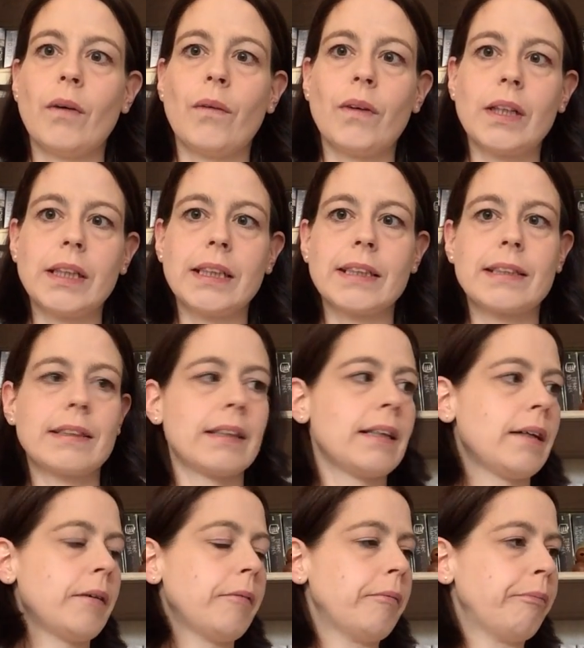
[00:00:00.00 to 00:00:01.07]
Und
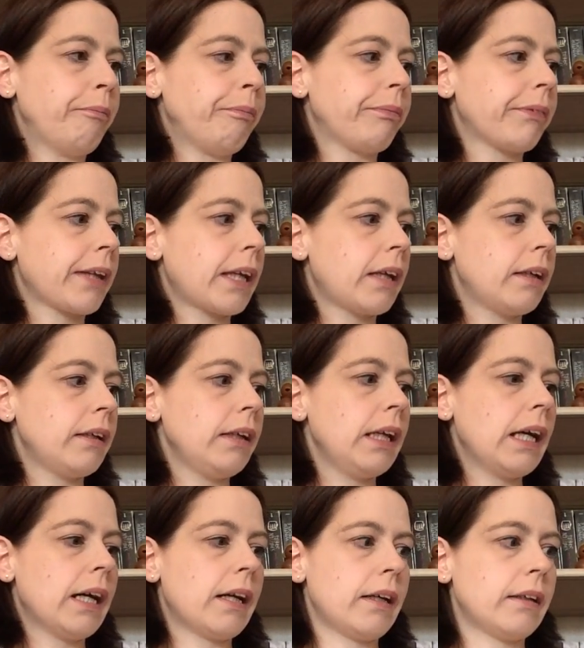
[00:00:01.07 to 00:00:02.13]
ähm,
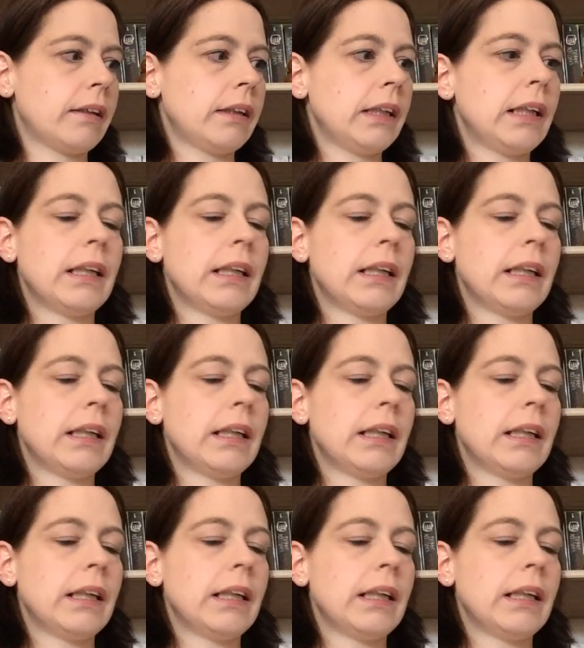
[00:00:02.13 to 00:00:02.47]
ja,